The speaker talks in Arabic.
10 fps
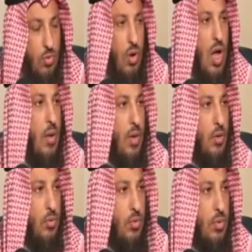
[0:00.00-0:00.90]

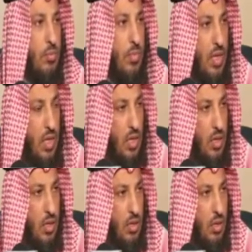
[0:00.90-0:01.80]
وآمنوا به
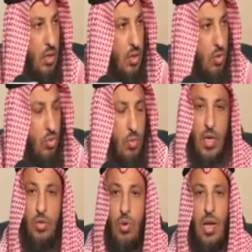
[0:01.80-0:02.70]

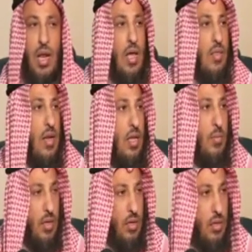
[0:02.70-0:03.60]
وماتوا على هذا
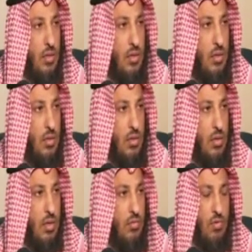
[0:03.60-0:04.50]
الإيمان
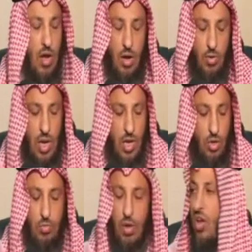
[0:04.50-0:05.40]
فهؤلاء هم